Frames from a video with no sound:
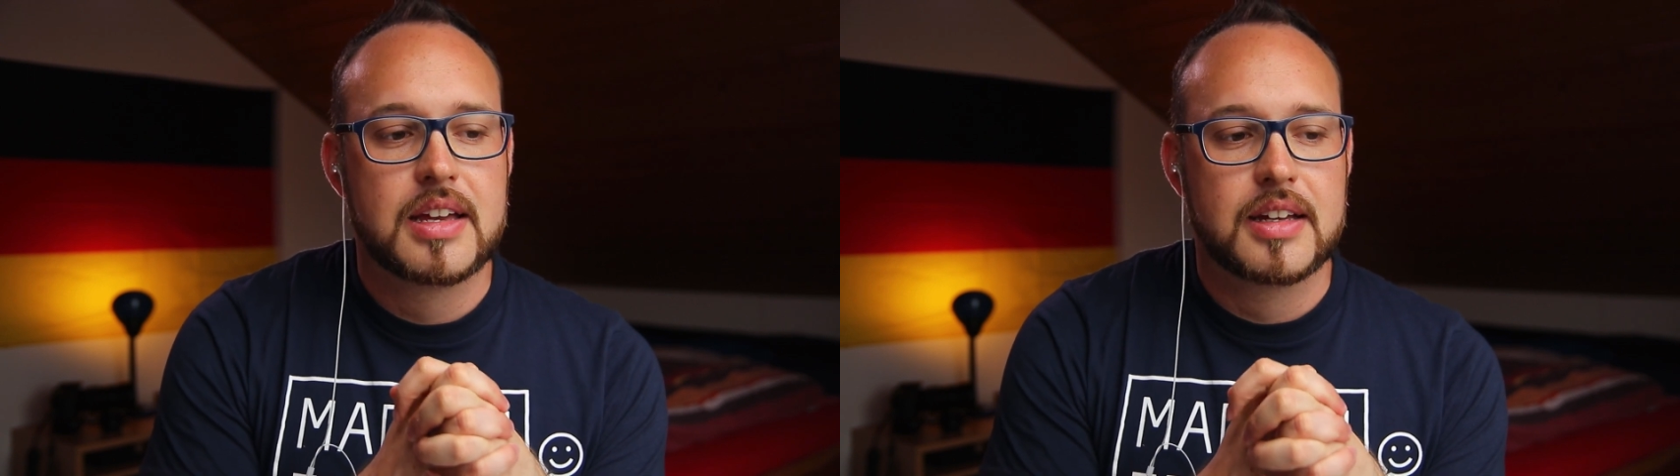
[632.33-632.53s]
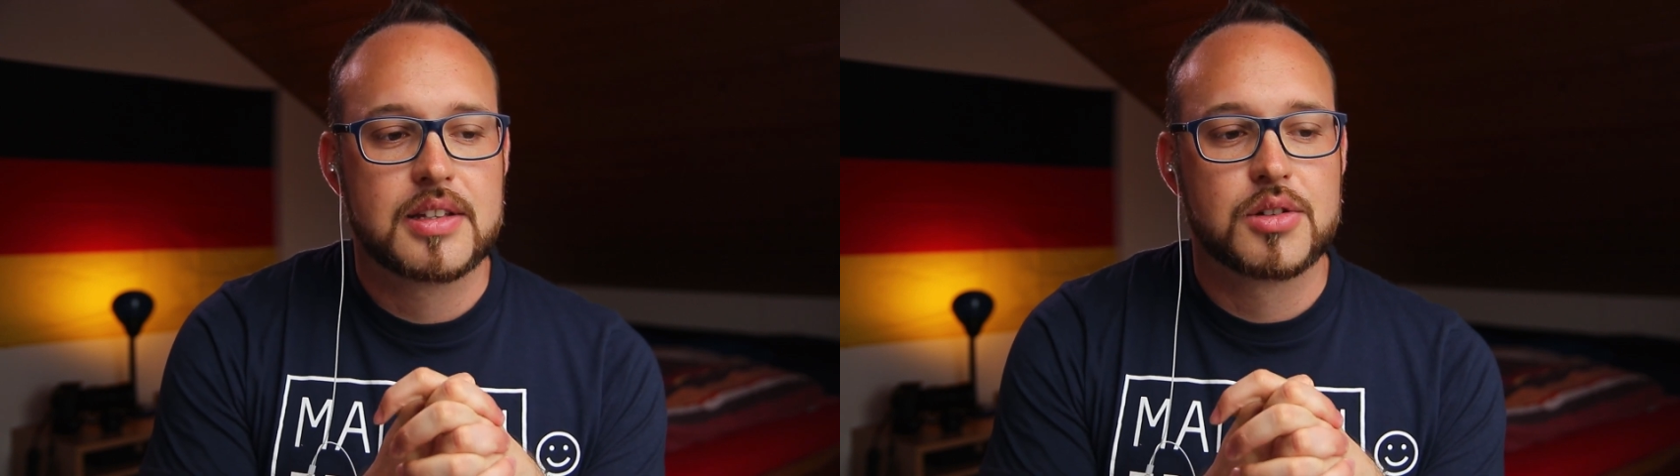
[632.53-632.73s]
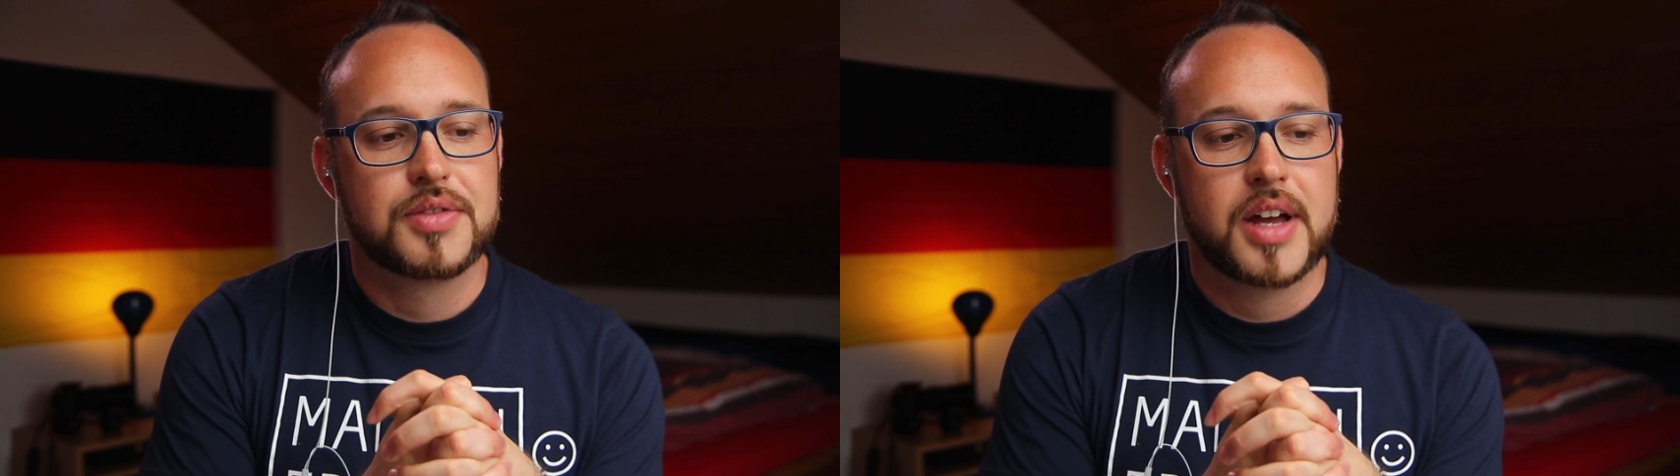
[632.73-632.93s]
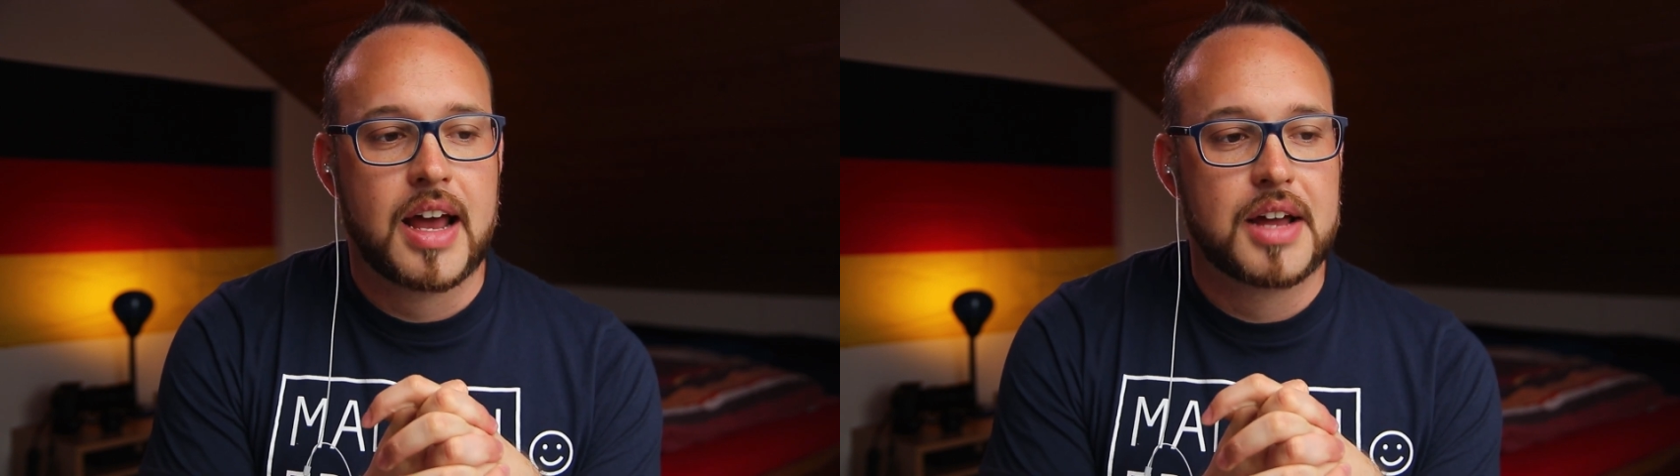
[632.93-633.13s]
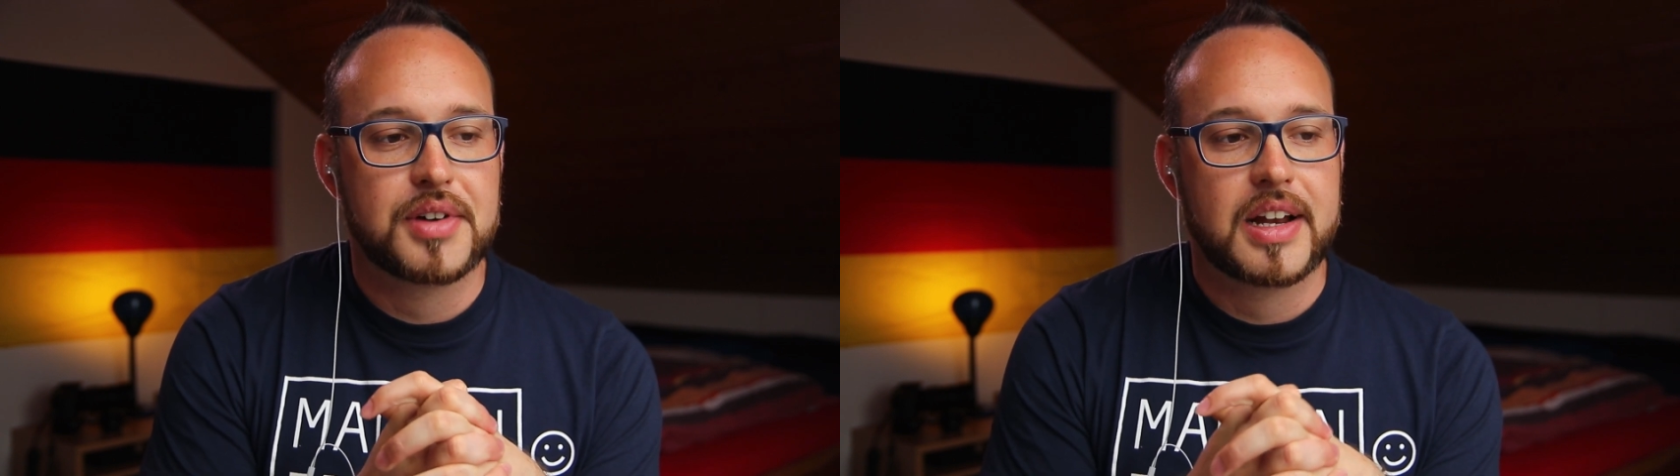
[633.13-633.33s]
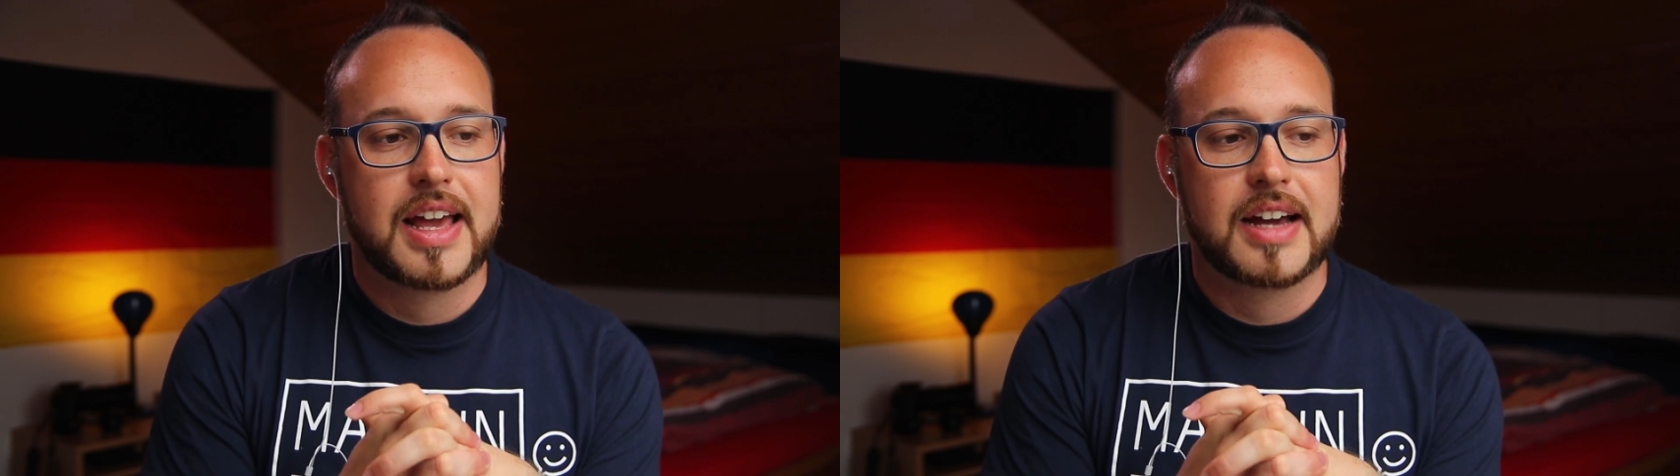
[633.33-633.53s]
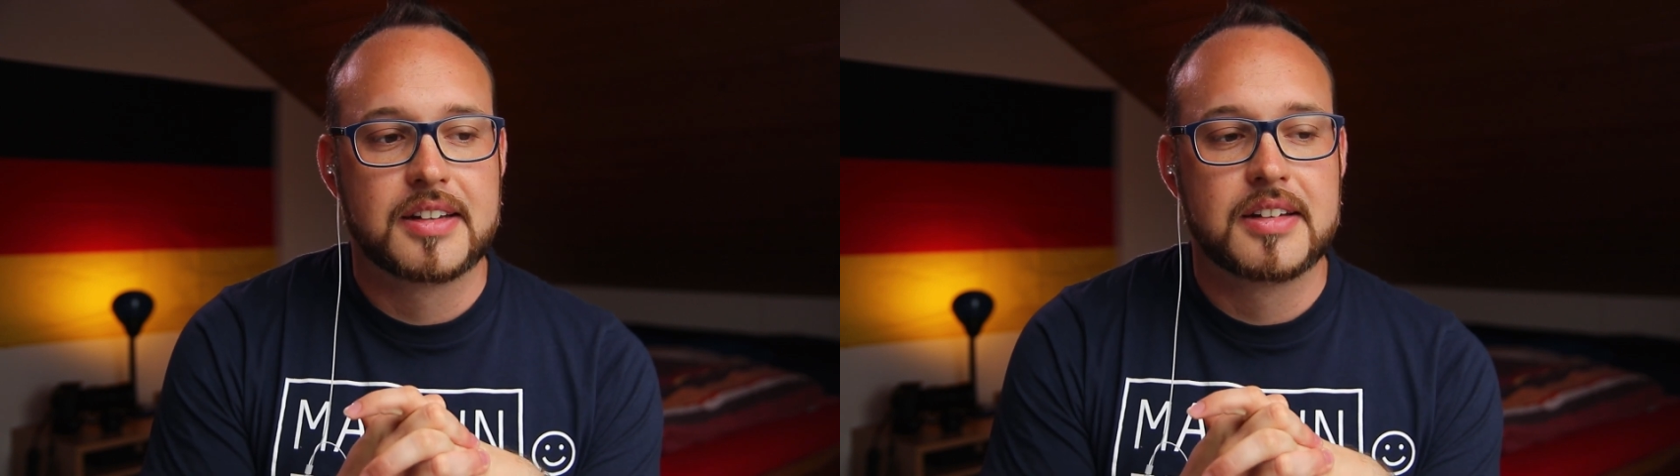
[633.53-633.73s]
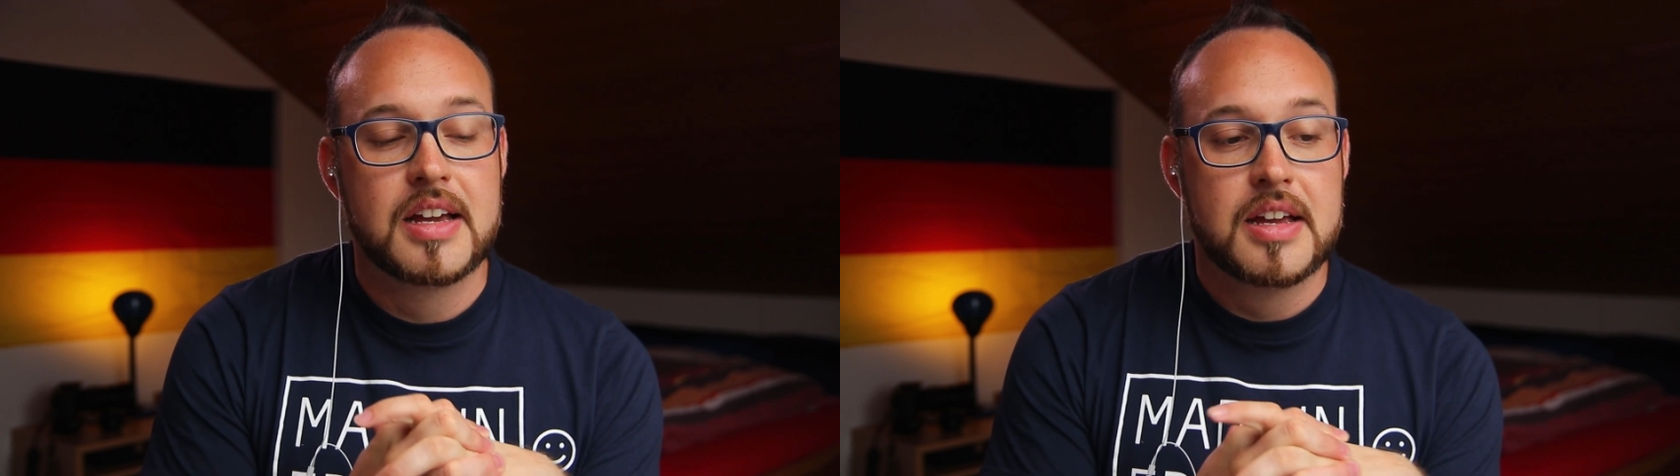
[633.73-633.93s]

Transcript: Insofern einfach lernen,